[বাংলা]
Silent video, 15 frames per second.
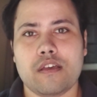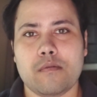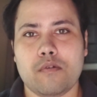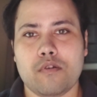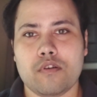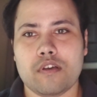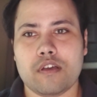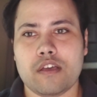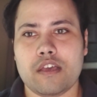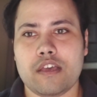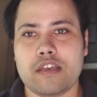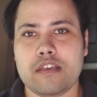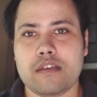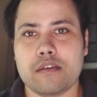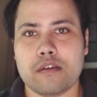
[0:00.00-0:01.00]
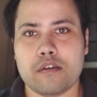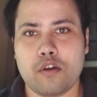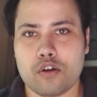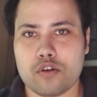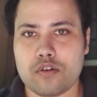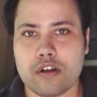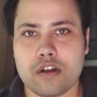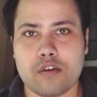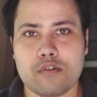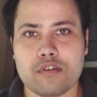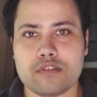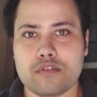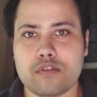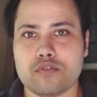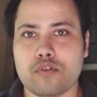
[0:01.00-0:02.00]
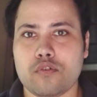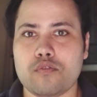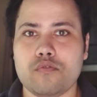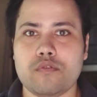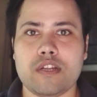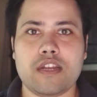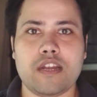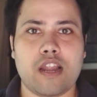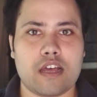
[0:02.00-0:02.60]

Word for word: এবং এই ঘটনাটা হয়েছিল যখন উনি